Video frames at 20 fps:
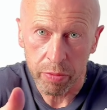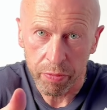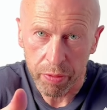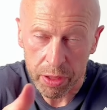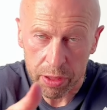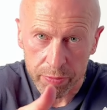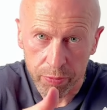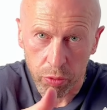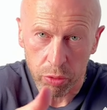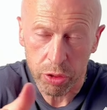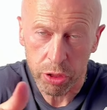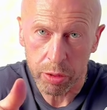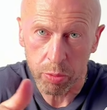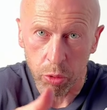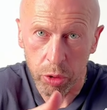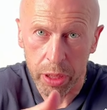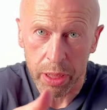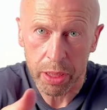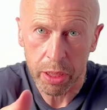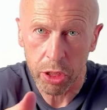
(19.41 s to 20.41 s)
фастфуд,
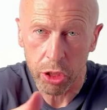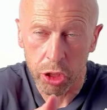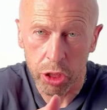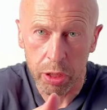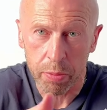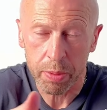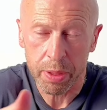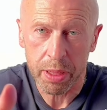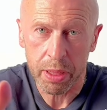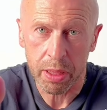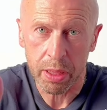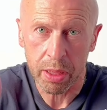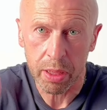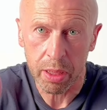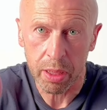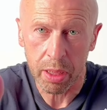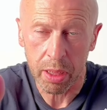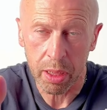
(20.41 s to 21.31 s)
чебуреки, чипсы,